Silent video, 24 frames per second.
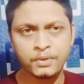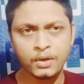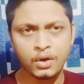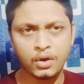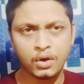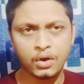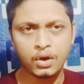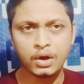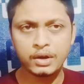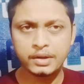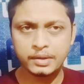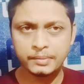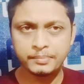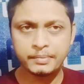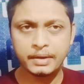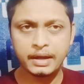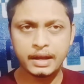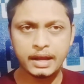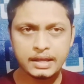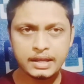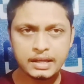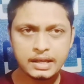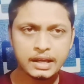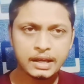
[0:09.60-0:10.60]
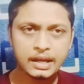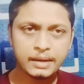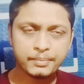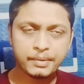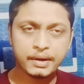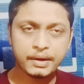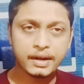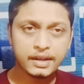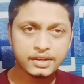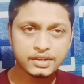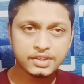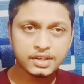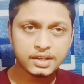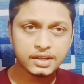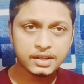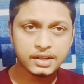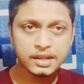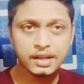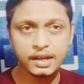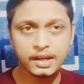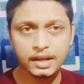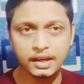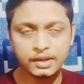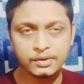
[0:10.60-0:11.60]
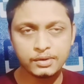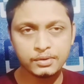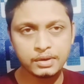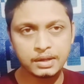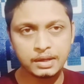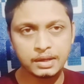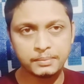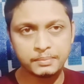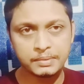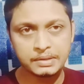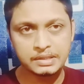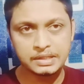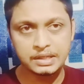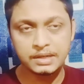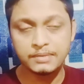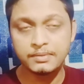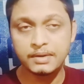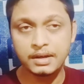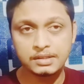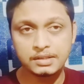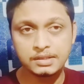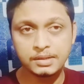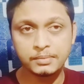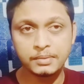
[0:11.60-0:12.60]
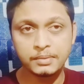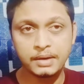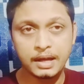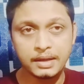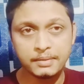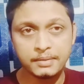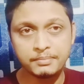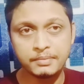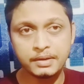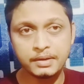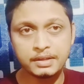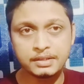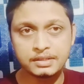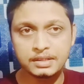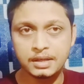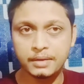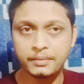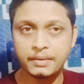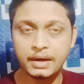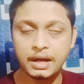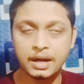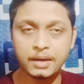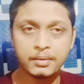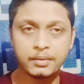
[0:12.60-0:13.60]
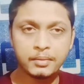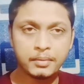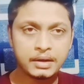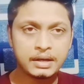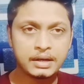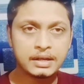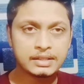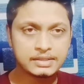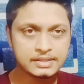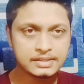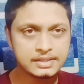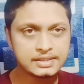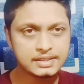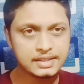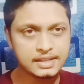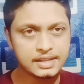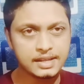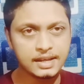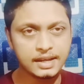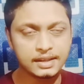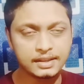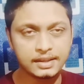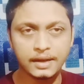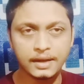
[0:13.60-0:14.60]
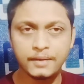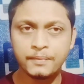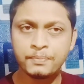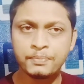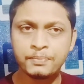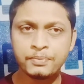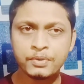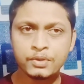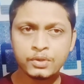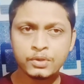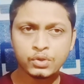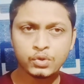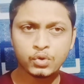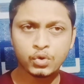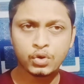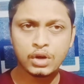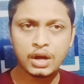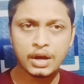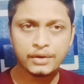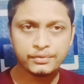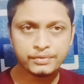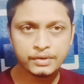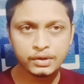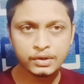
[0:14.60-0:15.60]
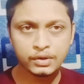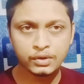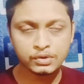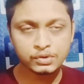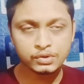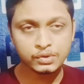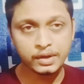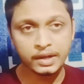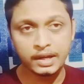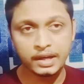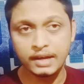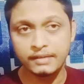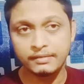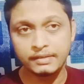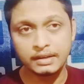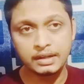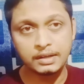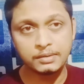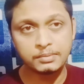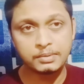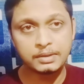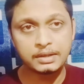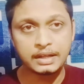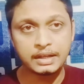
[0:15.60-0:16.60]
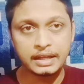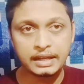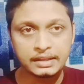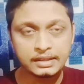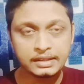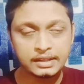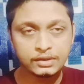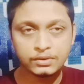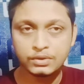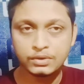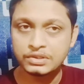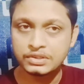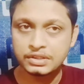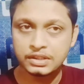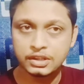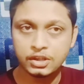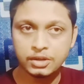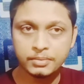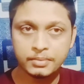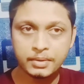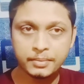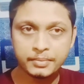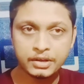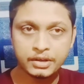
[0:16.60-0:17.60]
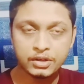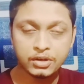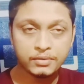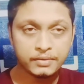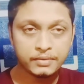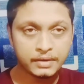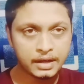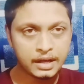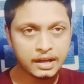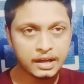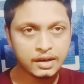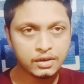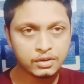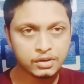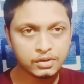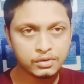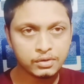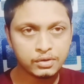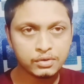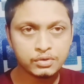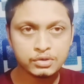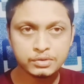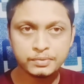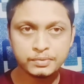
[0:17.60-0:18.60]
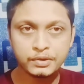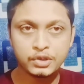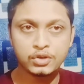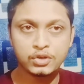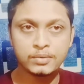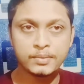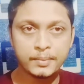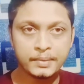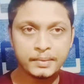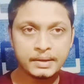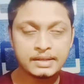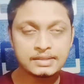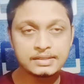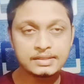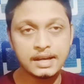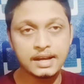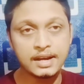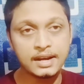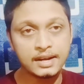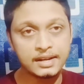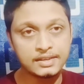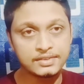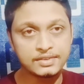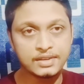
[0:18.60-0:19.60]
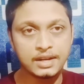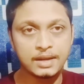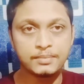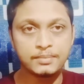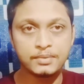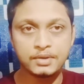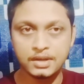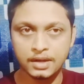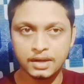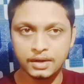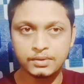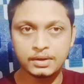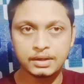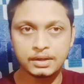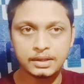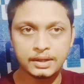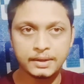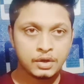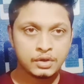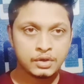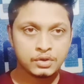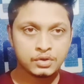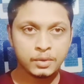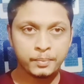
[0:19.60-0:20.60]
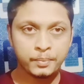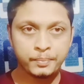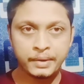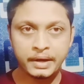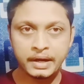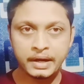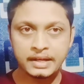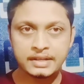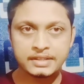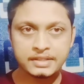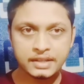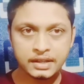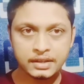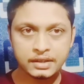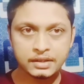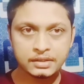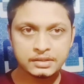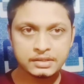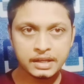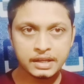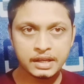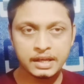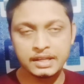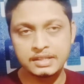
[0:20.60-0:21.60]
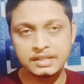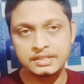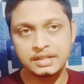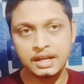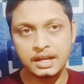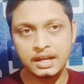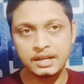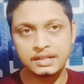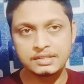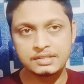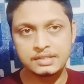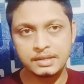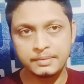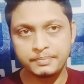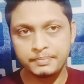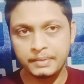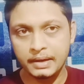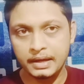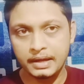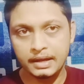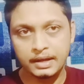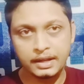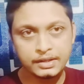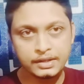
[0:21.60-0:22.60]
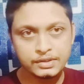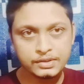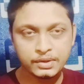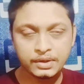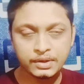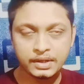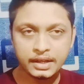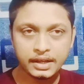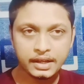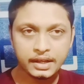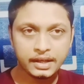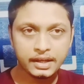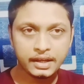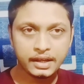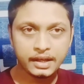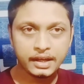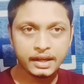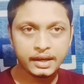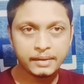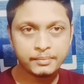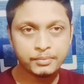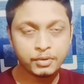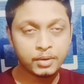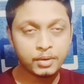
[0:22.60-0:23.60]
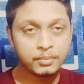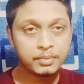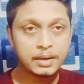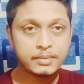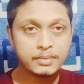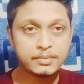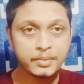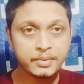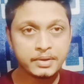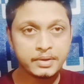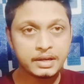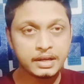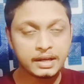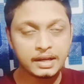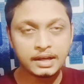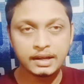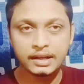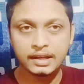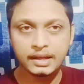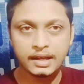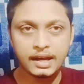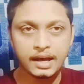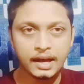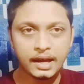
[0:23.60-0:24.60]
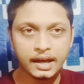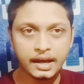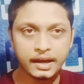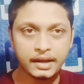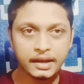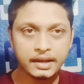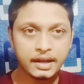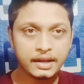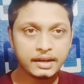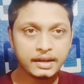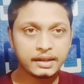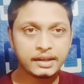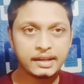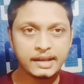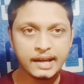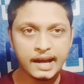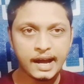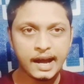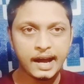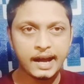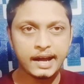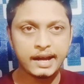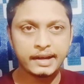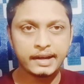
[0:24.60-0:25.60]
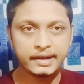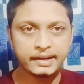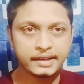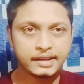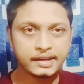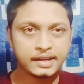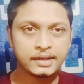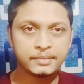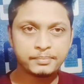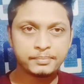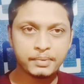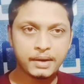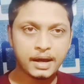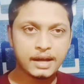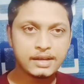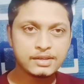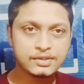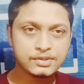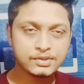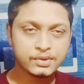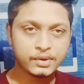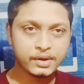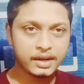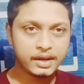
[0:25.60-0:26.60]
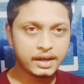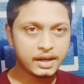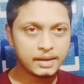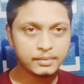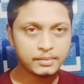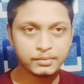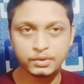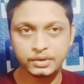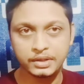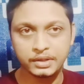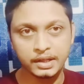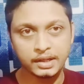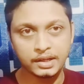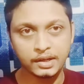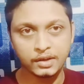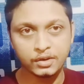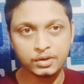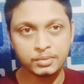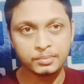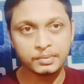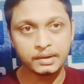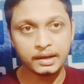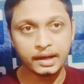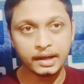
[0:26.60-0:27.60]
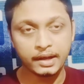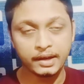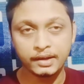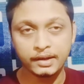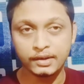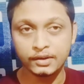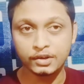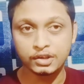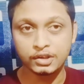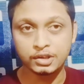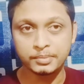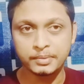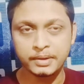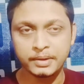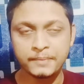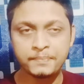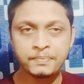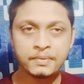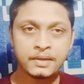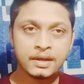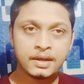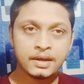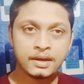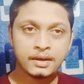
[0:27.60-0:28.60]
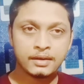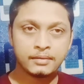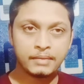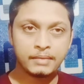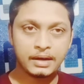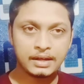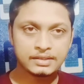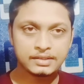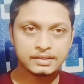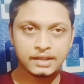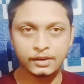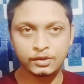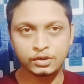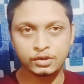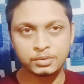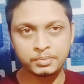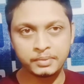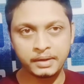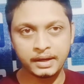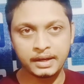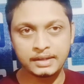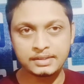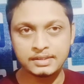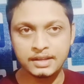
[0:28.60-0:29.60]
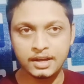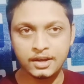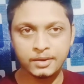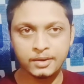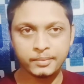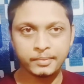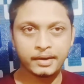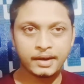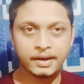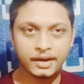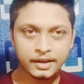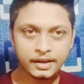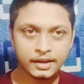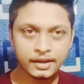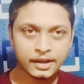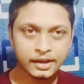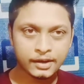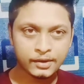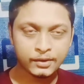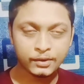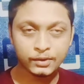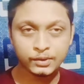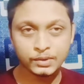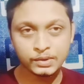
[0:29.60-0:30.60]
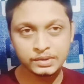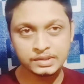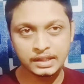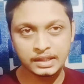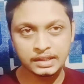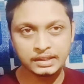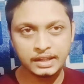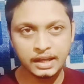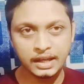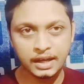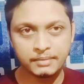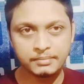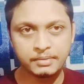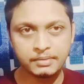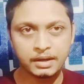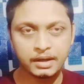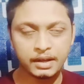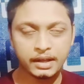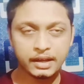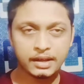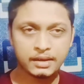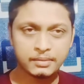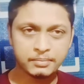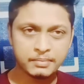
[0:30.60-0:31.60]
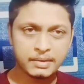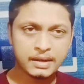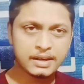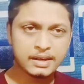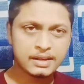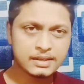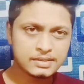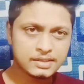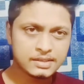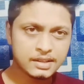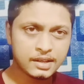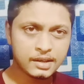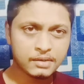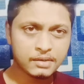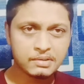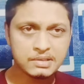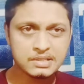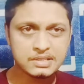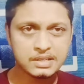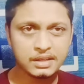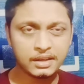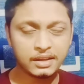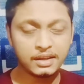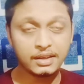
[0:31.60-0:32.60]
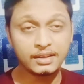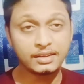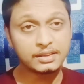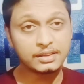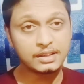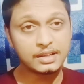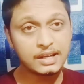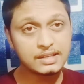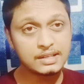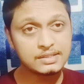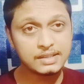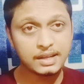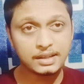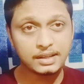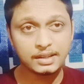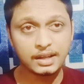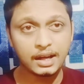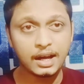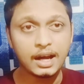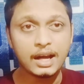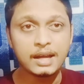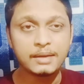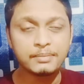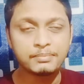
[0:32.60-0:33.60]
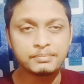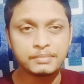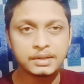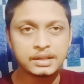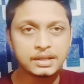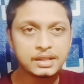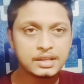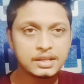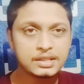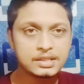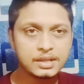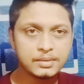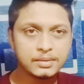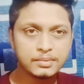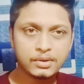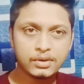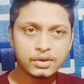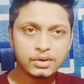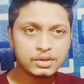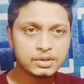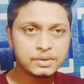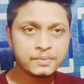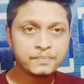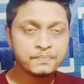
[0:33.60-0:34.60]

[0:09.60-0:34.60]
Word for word: और ये मेरा ये एक प्रिडिक्शन ही है क्योंकि पिछली बार जब लाइव में इसके बारे में मैंने डिस्कस किया था तो काफ़ी लोग जो है अवेलेबल नहीं थे तो इसलिए मैं वीडियो बना रहा हूँ क्योंकि उस वीडियो में मैंने सारा डिस्क्राइब किया हुआ था सो so, प्रिडिक्शन से जाने से पहले जो है एक प्रॉब्लम अभी निकल के आया है यानी कि हाई टिकट प्राइस जो है हमको देखने को मिला है नॉर्थ में भाई साउथ में हज़ार रुपए का टिकट हो तो चलता है बट एक मेकर से रिक्वेस्ट है कि इतना ज़्यादा हाइप मत कीजिए बिकॉज